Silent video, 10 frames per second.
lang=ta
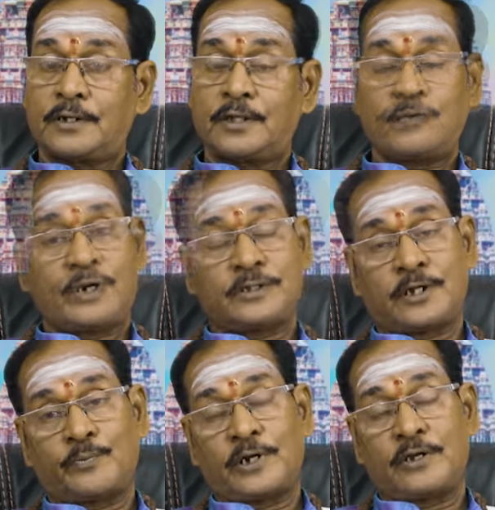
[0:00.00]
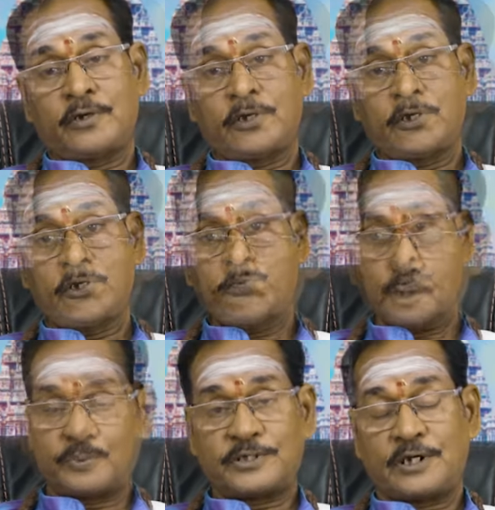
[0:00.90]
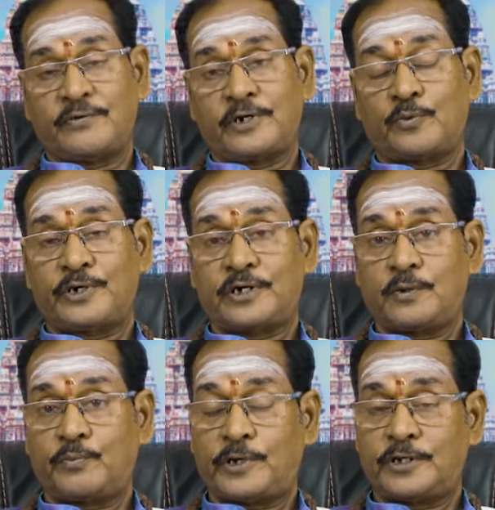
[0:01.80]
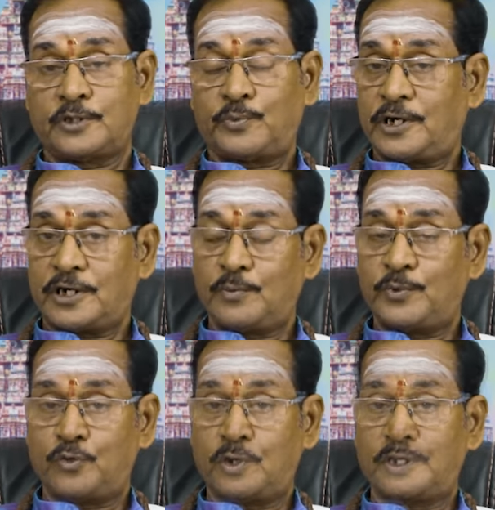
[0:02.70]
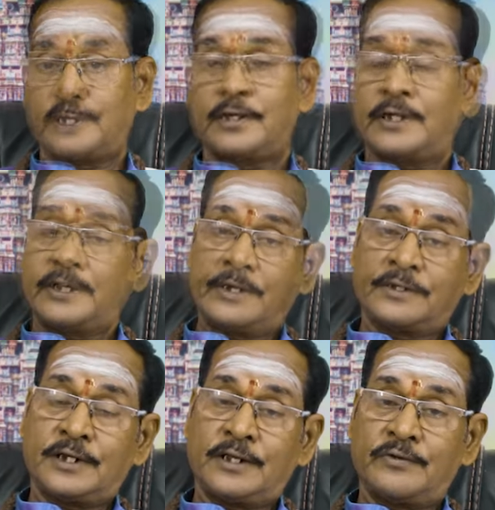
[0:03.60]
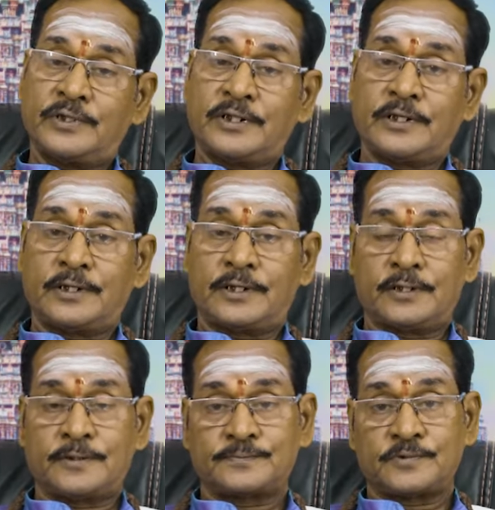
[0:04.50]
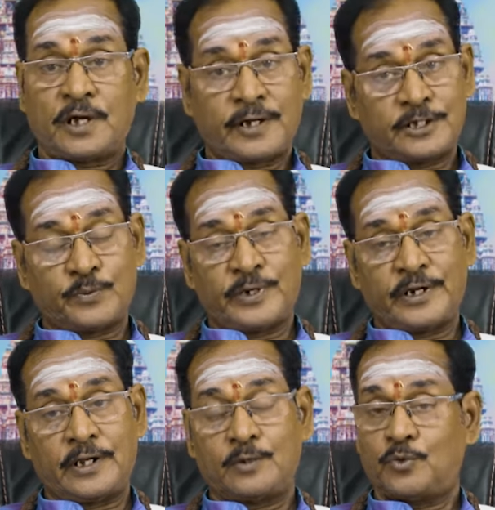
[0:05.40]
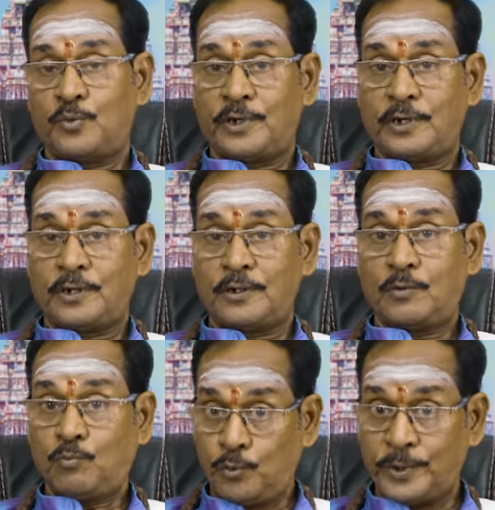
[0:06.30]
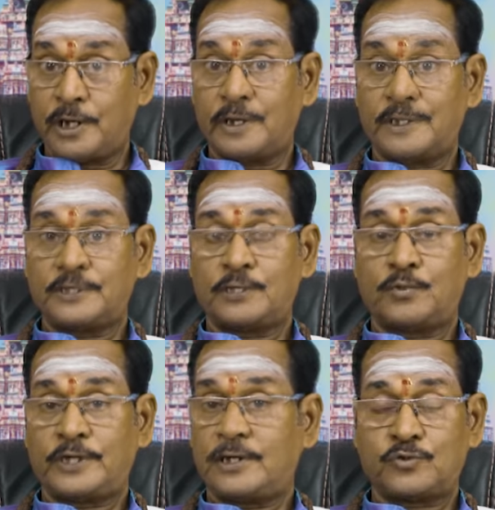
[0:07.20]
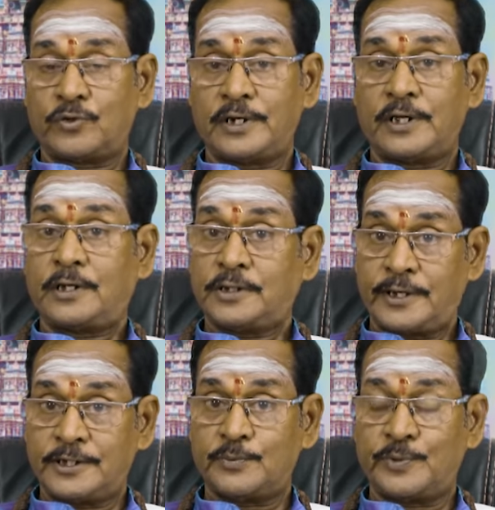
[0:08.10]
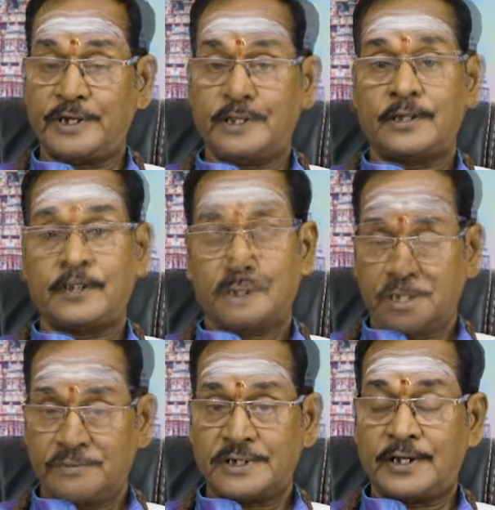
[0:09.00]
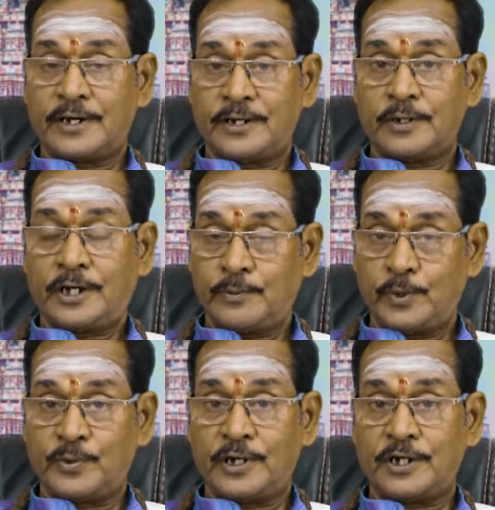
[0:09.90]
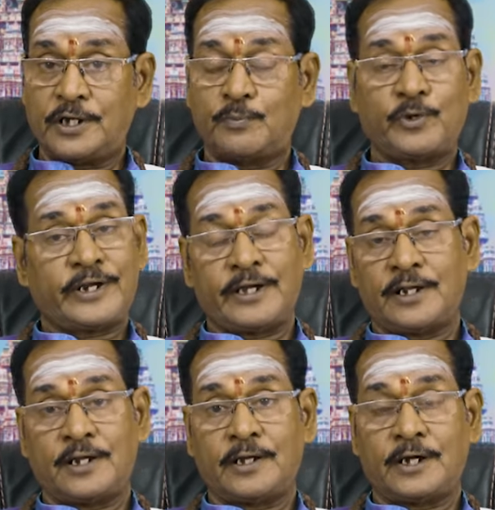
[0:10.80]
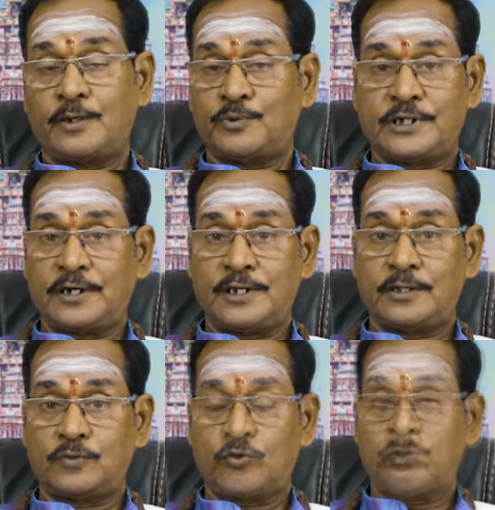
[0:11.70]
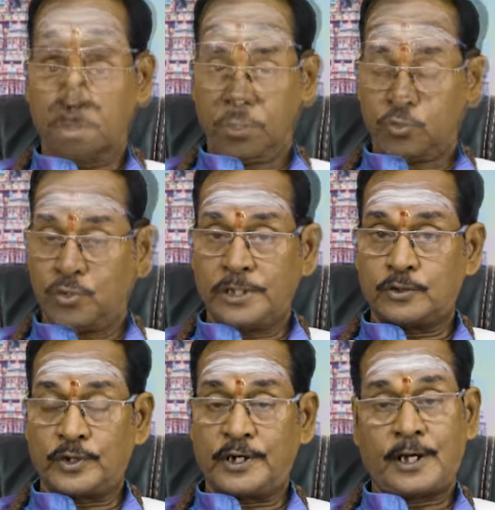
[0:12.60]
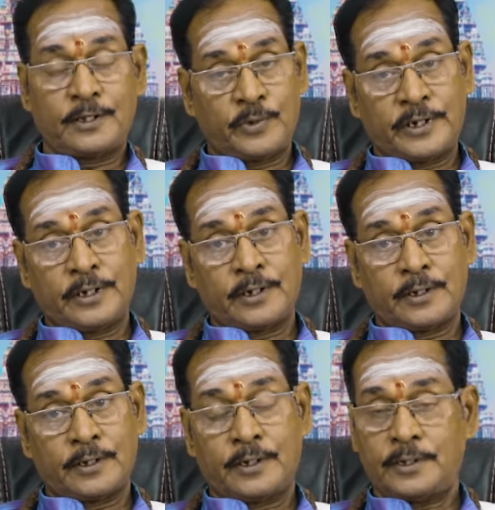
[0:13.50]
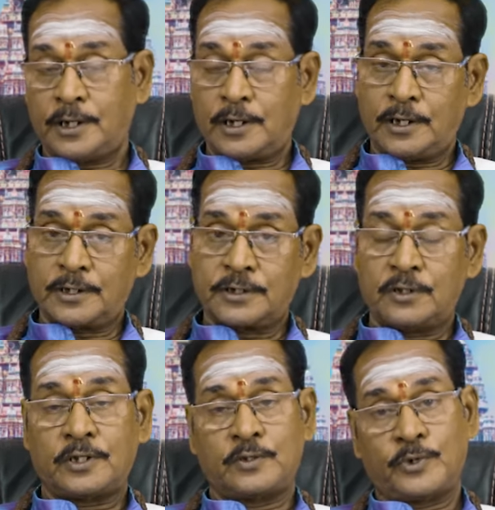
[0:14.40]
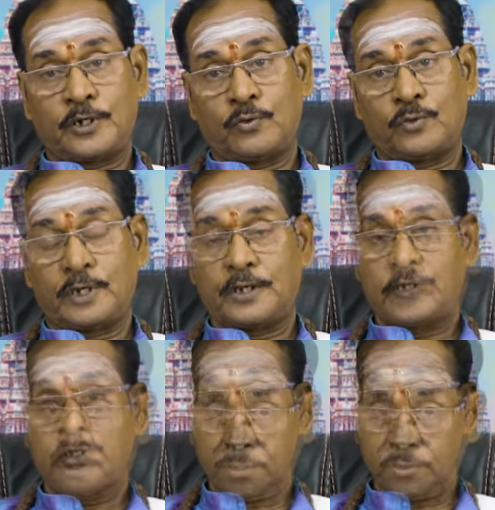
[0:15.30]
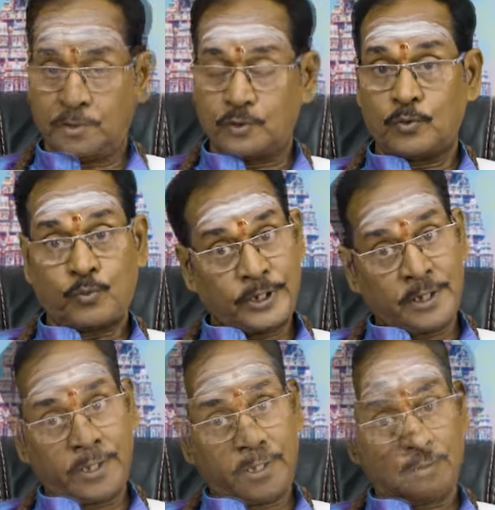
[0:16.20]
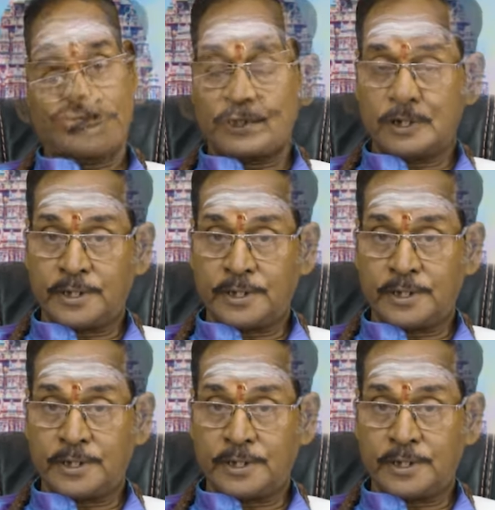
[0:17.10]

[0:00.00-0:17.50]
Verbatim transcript: நிர்வாக திறமையில் திறமசாலை வெற்றி பெற்று பரிசு பாராட்டெலாம் பெறுவாங்க நிறைய இடத்துல வந்து ஆராய்ச்சி பண்ணி அது மூலிமா பூமியில் ஆராய்ச்சி புதையல் சொல்கிறேன் இல்லையா அதை ஆராய்ச்சி பண்ணி நிறைய விஷயங்களை கண்டு கண்டுபிடிப்பாங்க இப்போ கீழடியில் கண்டுபிடிச்சாங்க இல்லையா தொல் தொல்லியல் துறையில் அது மாதிரி இந்த காலகட்டத்திலையும் அந்த மாதிரி உண்டான இது வரும் புதையல் கிடைக்கும் புதையல்